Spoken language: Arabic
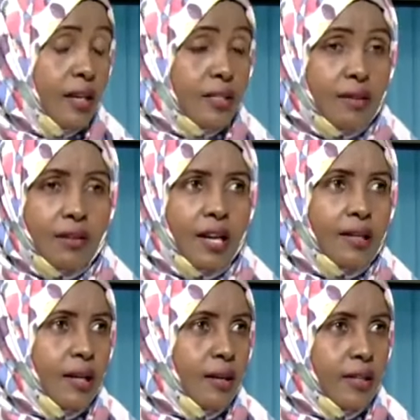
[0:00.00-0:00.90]
سد
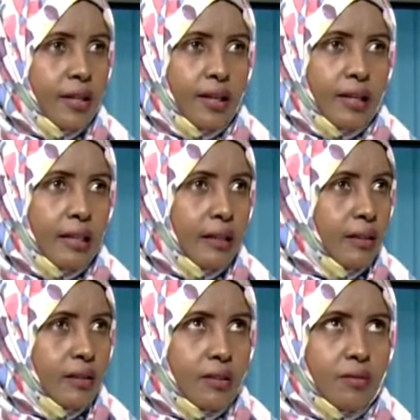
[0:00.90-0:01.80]
النهضة هي
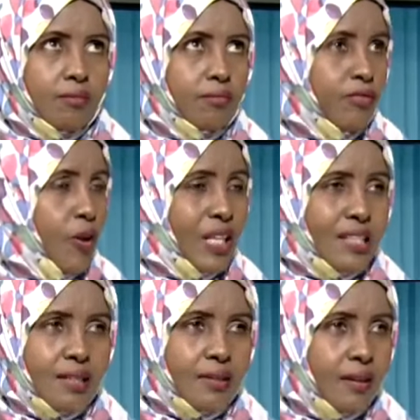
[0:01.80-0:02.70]

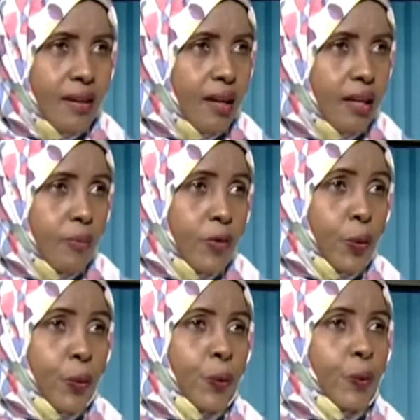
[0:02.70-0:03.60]
مفاوضات سد النهضة لم
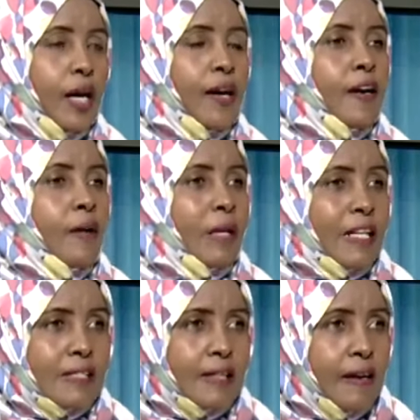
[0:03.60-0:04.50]
يكن
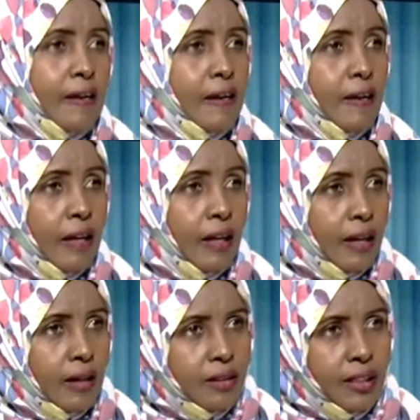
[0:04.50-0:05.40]
منصة
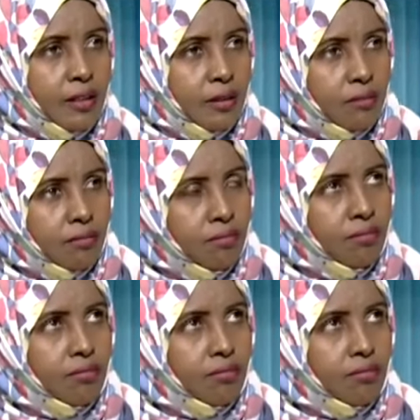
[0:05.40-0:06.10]
آه، يعني